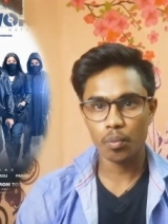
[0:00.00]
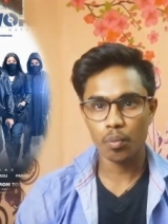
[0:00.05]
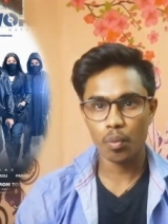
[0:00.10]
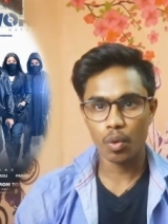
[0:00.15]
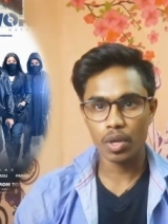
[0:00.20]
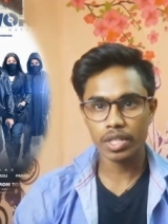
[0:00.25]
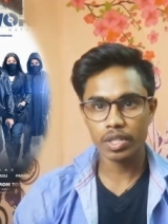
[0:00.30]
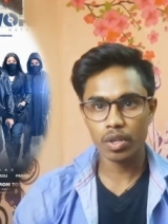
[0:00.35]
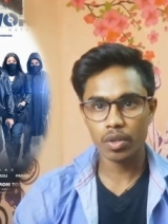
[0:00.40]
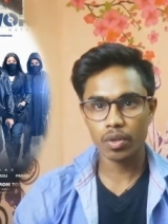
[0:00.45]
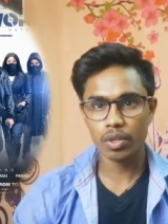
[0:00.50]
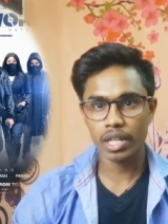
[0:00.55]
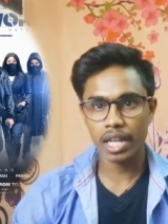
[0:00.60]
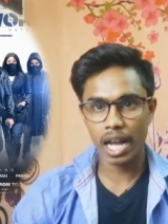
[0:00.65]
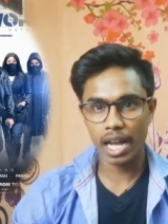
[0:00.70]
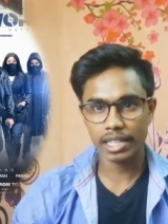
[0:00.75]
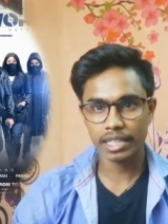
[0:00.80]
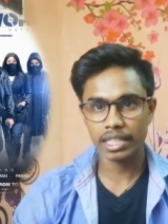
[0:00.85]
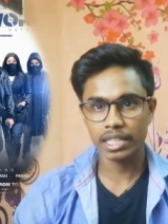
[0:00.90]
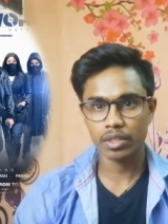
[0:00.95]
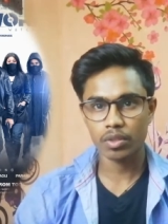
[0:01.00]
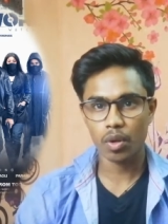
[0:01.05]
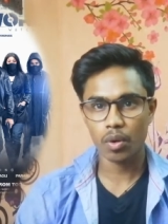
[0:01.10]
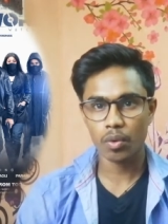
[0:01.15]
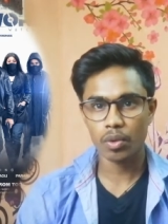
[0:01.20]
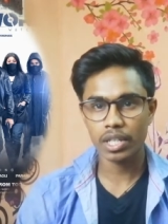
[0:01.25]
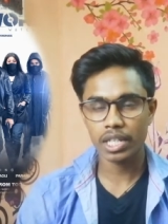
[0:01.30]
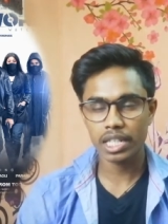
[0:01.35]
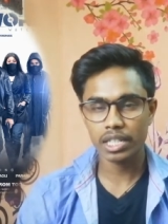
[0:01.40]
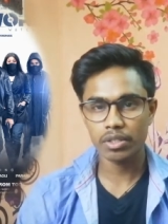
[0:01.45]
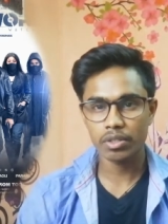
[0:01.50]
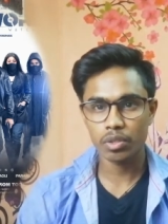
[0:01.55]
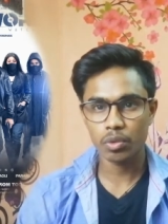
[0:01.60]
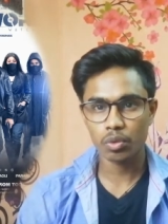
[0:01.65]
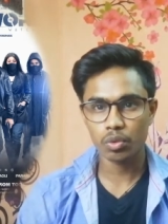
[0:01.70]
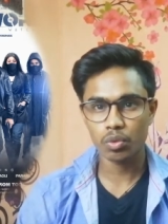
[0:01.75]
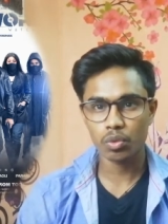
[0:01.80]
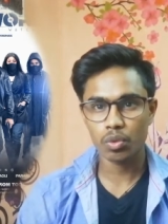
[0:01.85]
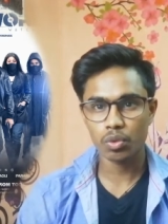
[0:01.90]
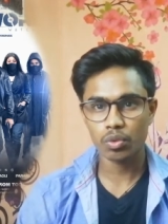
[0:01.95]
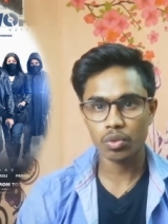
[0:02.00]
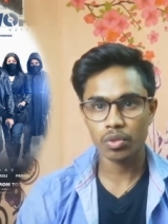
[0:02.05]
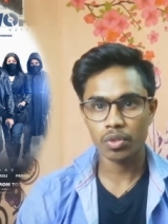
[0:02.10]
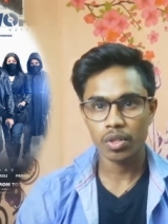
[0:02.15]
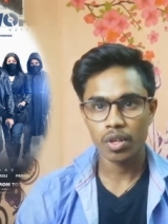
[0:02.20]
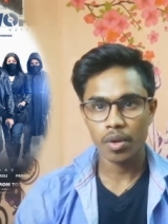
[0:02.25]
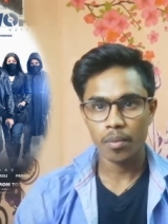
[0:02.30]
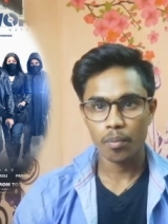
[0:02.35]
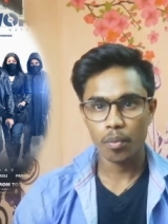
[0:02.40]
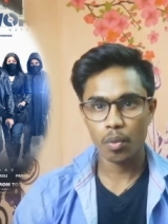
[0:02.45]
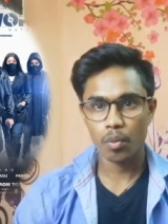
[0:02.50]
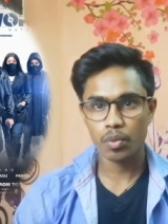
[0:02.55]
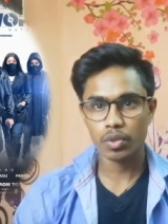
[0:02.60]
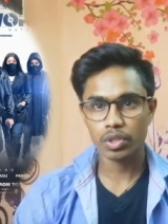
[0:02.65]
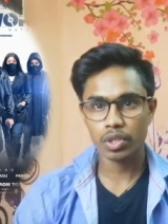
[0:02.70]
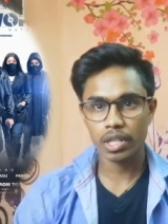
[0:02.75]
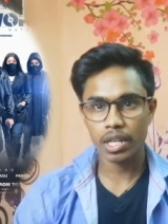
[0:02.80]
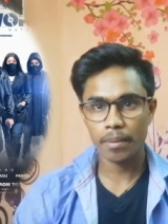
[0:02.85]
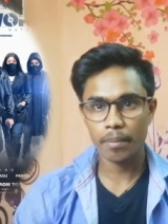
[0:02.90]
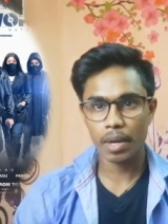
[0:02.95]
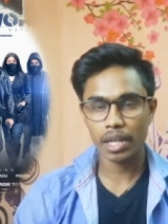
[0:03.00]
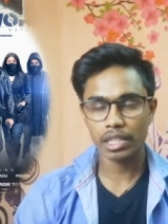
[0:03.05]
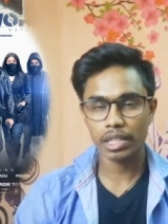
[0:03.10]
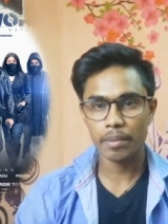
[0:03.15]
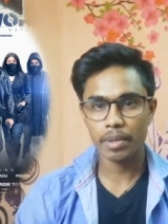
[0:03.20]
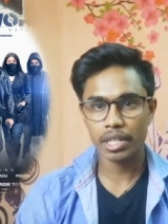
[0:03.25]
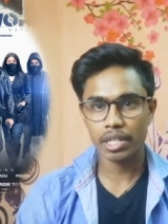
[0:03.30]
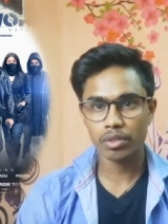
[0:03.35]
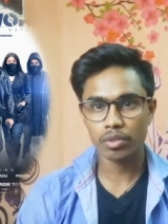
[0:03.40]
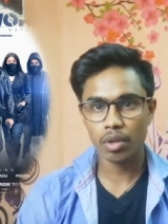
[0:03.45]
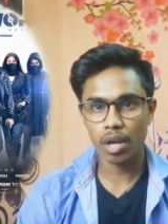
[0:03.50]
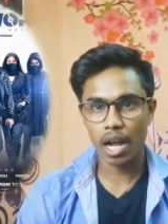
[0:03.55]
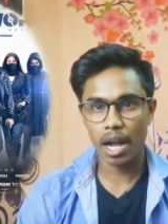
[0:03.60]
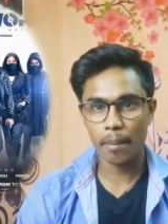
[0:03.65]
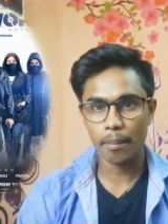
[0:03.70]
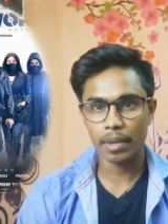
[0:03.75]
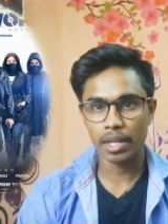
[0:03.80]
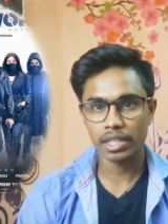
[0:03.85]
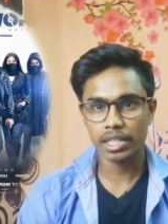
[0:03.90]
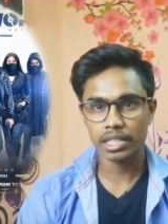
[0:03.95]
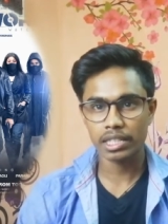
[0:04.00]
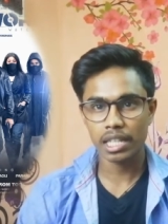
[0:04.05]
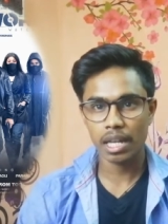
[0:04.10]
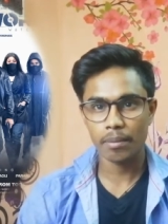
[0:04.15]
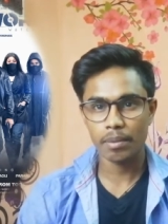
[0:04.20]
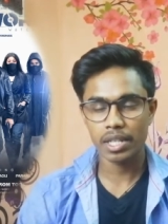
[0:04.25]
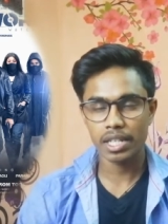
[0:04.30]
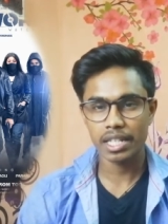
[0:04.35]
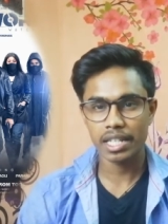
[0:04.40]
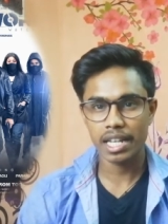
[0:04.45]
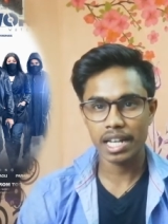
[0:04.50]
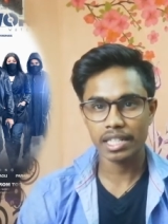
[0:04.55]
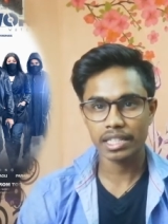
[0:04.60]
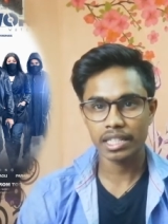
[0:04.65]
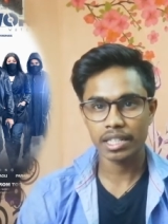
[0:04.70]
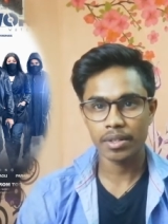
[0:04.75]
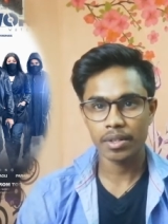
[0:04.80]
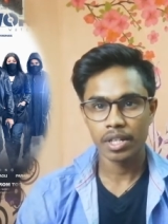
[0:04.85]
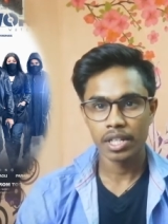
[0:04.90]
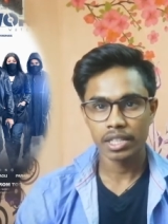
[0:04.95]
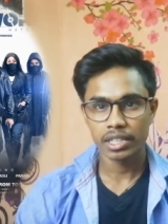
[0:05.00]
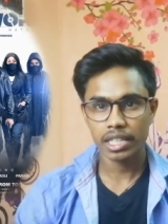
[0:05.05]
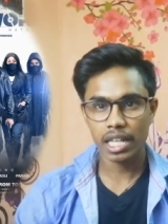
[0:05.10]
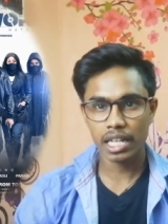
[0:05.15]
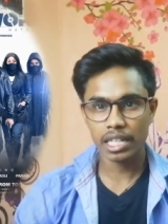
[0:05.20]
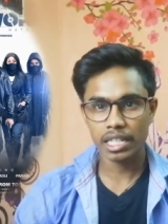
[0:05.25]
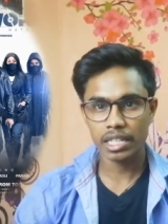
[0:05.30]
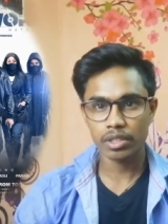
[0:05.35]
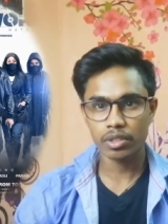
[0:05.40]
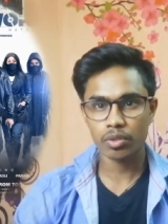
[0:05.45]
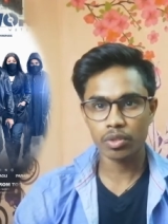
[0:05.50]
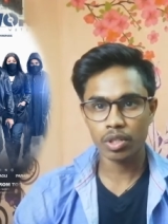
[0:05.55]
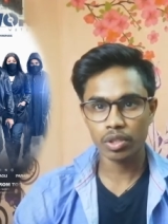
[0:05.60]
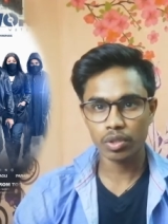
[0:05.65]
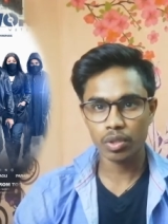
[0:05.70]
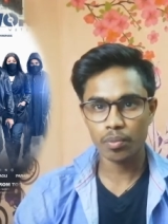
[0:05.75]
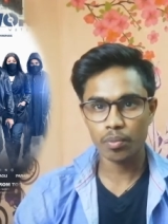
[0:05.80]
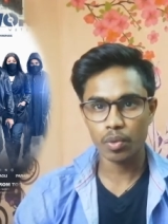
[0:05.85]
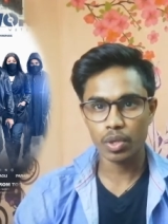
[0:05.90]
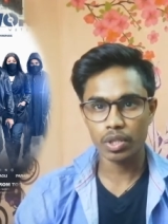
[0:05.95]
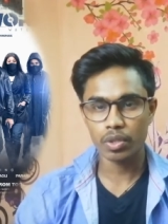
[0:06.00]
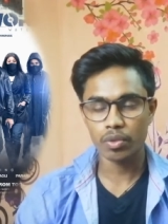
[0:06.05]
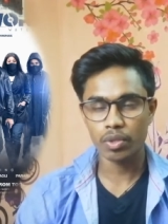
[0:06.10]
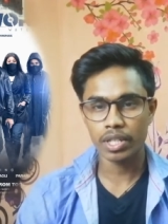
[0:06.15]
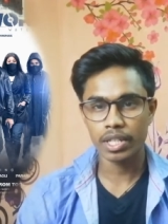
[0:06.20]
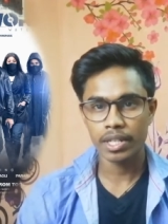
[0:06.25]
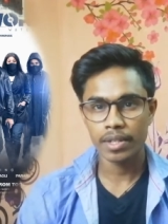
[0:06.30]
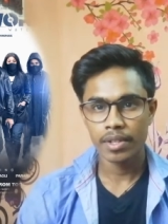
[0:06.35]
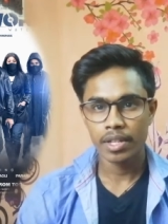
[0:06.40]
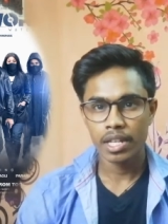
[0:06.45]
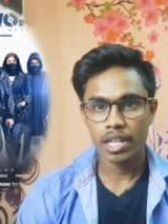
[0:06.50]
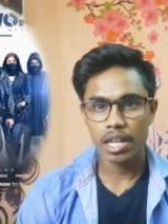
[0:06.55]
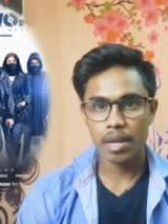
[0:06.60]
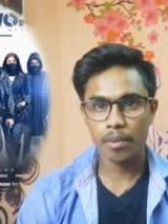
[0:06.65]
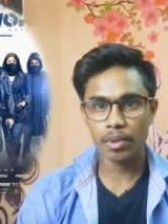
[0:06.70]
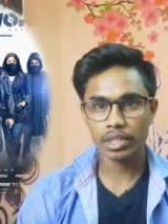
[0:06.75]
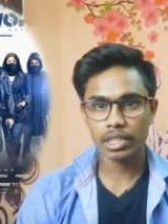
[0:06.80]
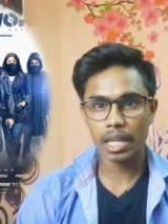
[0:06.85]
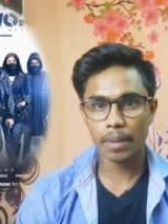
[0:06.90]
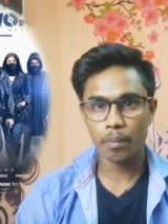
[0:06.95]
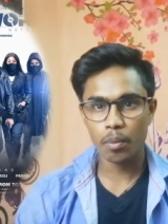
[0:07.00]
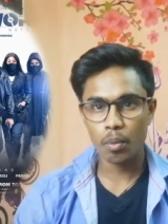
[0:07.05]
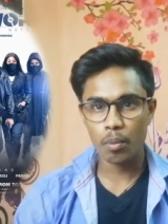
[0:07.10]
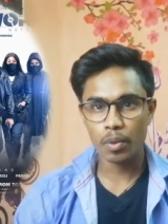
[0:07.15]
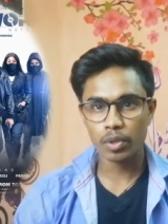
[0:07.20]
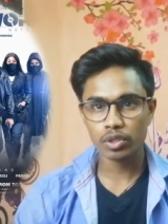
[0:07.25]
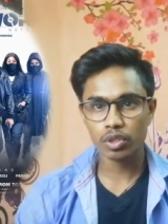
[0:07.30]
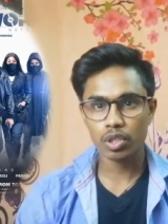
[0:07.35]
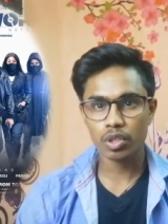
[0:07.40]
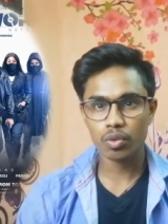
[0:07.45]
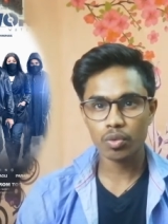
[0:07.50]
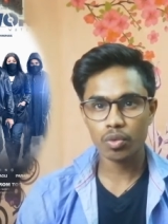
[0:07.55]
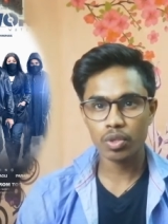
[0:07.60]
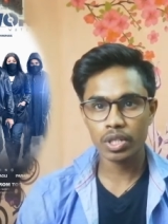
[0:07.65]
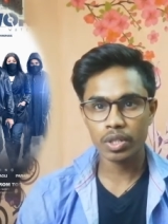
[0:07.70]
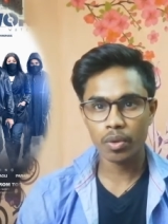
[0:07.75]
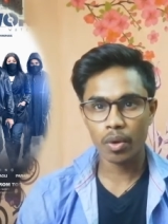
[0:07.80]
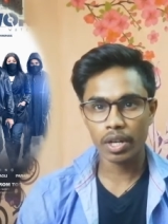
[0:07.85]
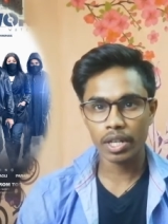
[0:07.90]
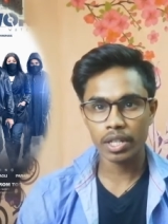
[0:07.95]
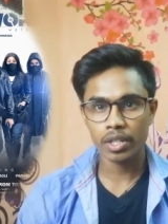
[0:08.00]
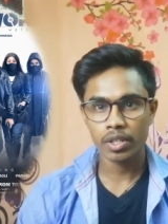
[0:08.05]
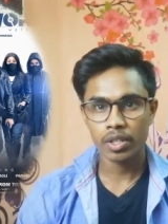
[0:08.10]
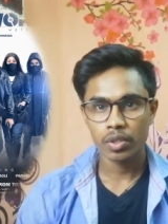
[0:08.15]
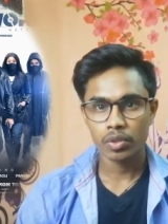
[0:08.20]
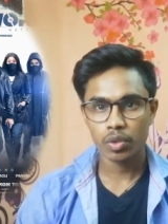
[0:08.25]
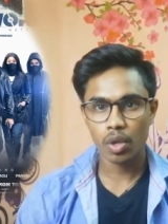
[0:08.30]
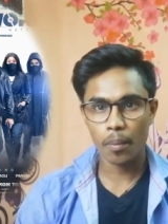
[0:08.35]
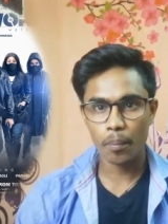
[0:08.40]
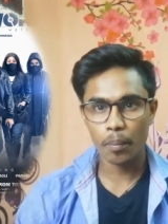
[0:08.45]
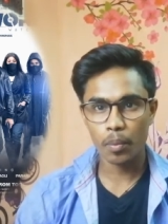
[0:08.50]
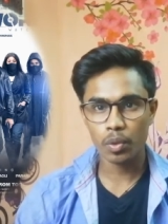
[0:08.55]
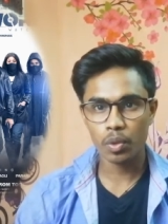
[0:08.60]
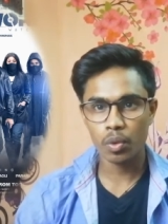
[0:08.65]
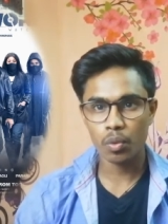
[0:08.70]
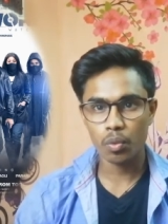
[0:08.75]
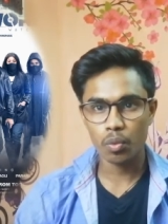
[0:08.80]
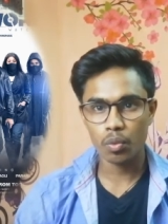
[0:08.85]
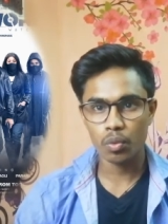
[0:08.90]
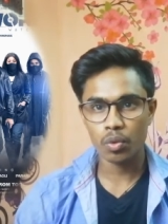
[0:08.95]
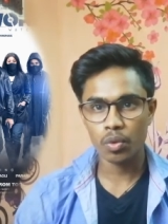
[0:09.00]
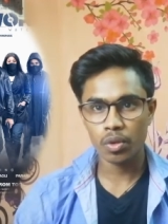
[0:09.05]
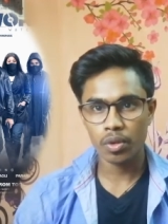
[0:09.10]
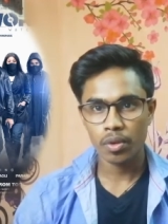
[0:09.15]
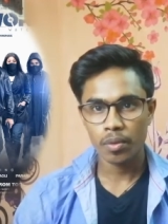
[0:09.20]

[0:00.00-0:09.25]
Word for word: বই যখনই আসে তখনই কিন্তু নতুন নতুন প্রমোশনের মাধ্যমে কিন্তু আপনাদের সামনে নিয়ে আসে তার নিত্য নতুন বইগুলি এবং তার প্রমোশনগুলি করে সম্পূর্ণ অন্য